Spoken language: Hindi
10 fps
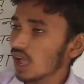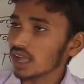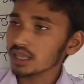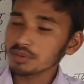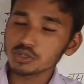
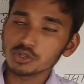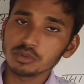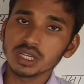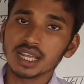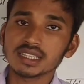आगे भी जो
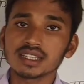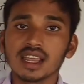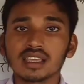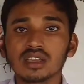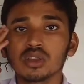भी लेक्चर
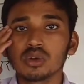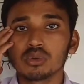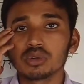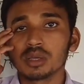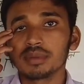आएंगे
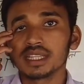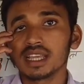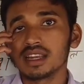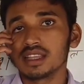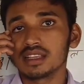उन्हें भी
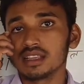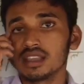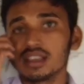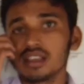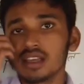देख लेंगे
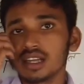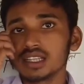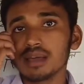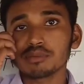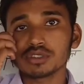
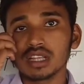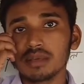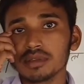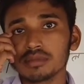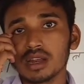यदि आपको
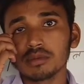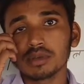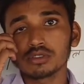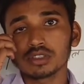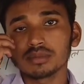सिलेबस मालूम
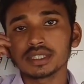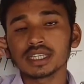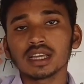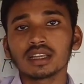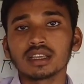है तो
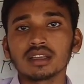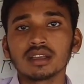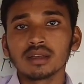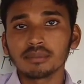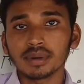समझिएगा कि
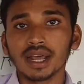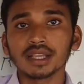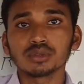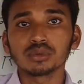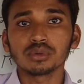
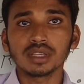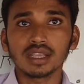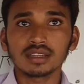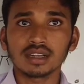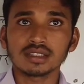पढ़ाई तो
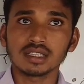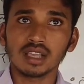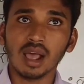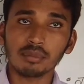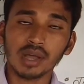एक तरह से
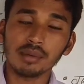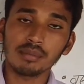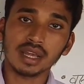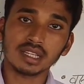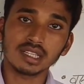आपका
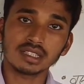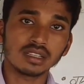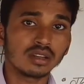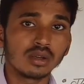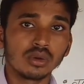
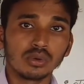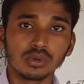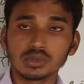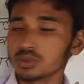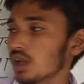मार्गदर्शन
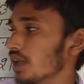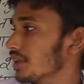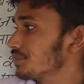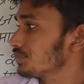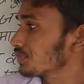हो चुका है